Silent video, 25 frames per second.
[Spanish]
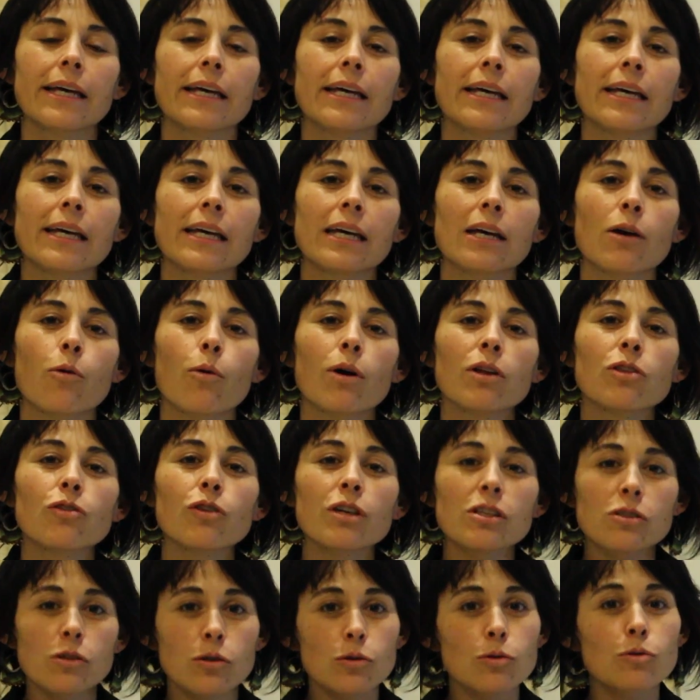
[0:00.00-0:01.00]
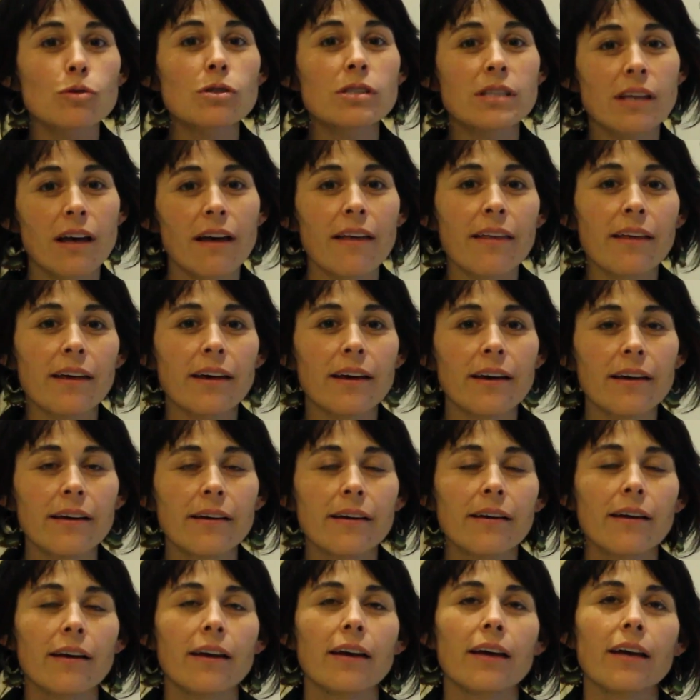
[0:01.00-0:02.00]
Eh, cuando eso sucede,
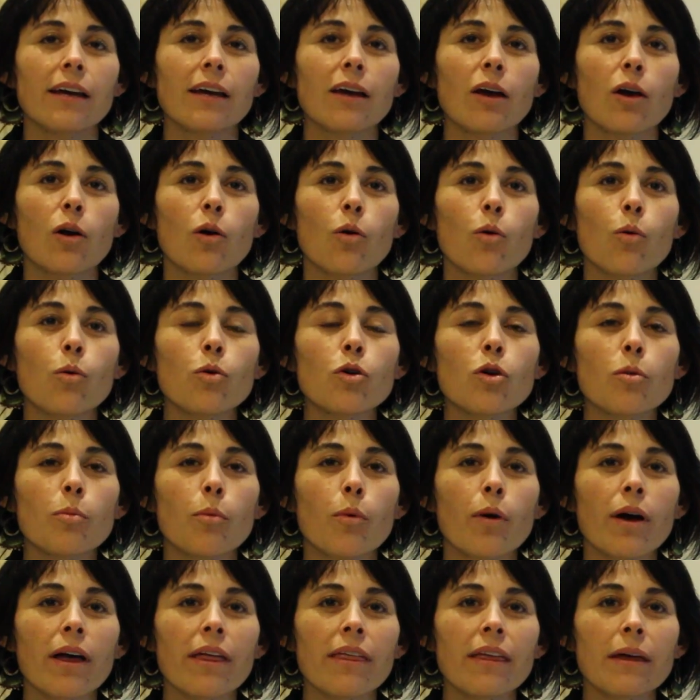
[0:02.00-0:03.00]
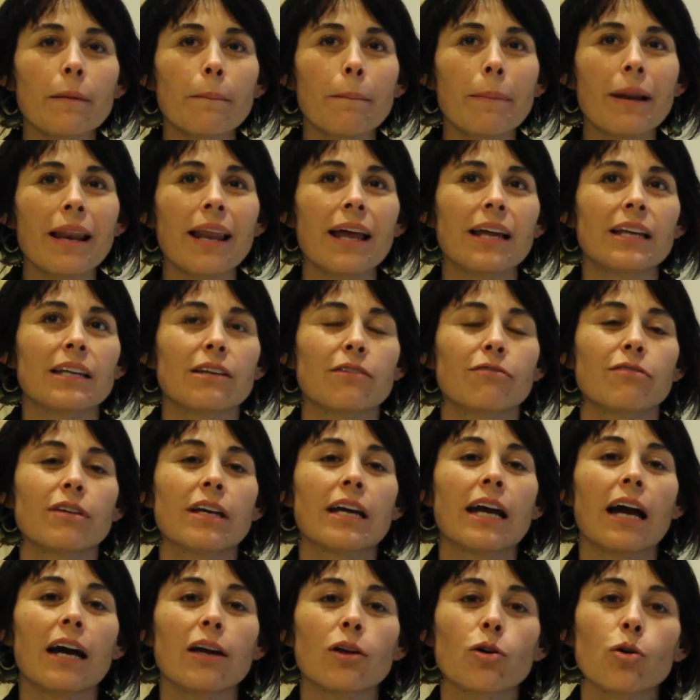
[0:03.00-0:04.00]
eh, uno puede
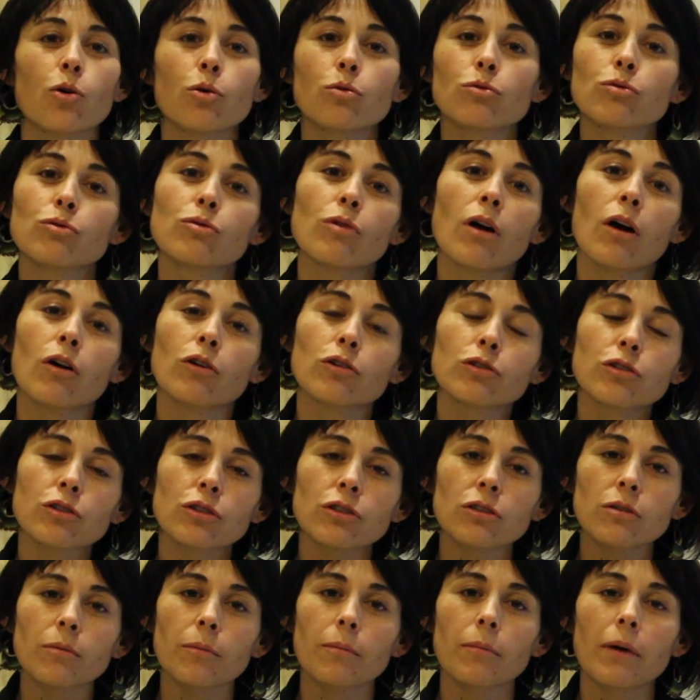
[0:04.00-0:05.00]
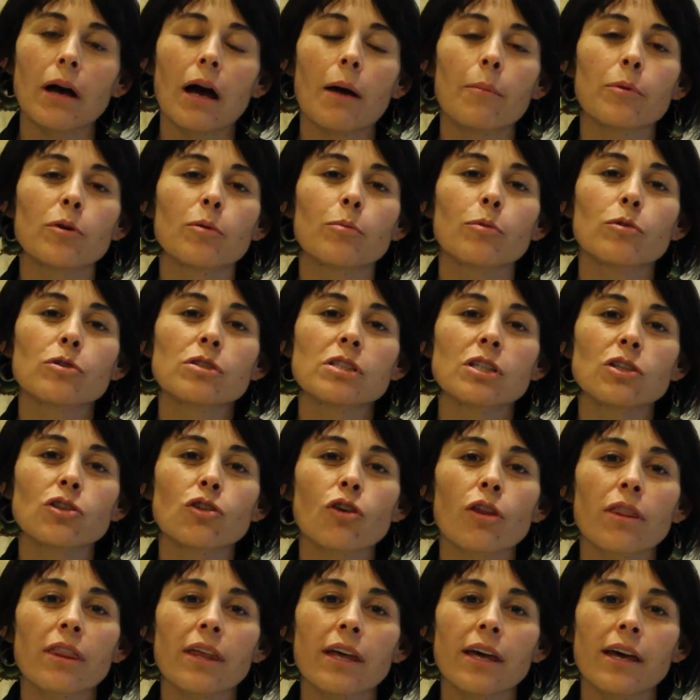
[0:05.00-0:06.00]
planificar junto a otro a
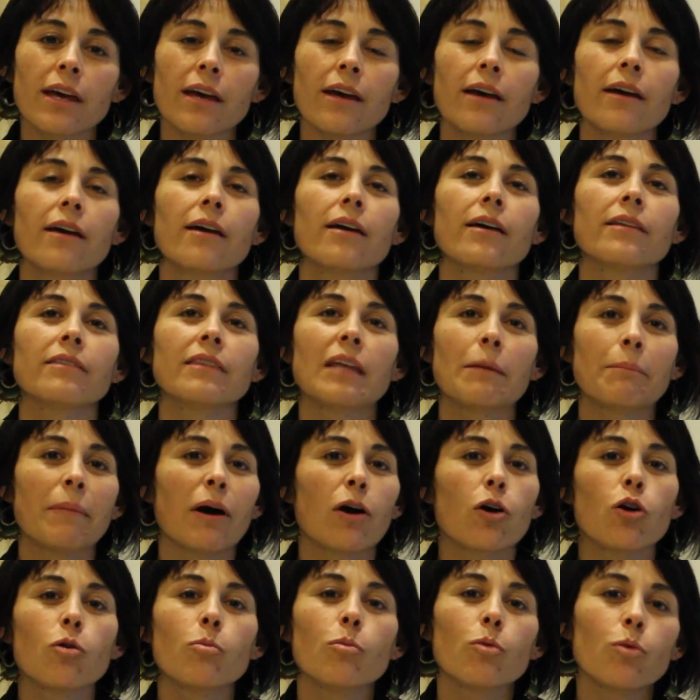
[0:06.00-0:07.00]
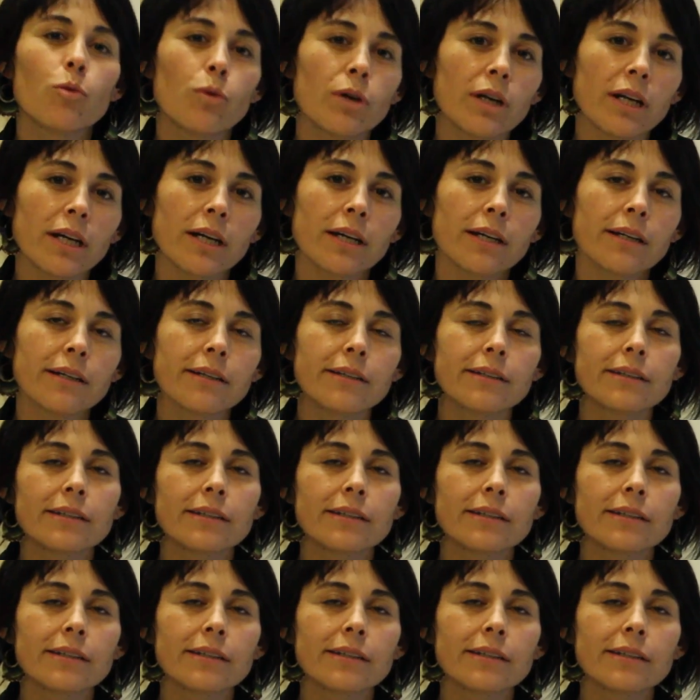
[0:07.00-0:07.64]
propósito de temas comunes,